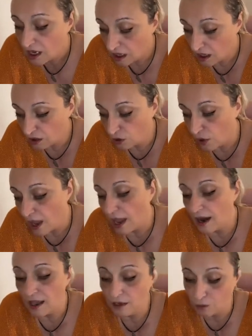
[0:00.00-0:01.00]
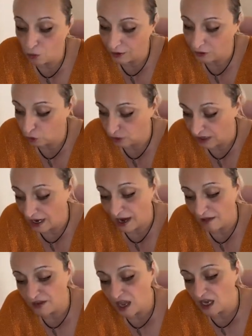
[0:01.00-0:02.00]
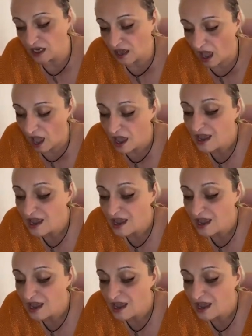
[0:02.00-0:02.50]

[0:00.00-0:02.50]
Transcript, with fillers: Et que elle, à un moment donné, elle avait un gars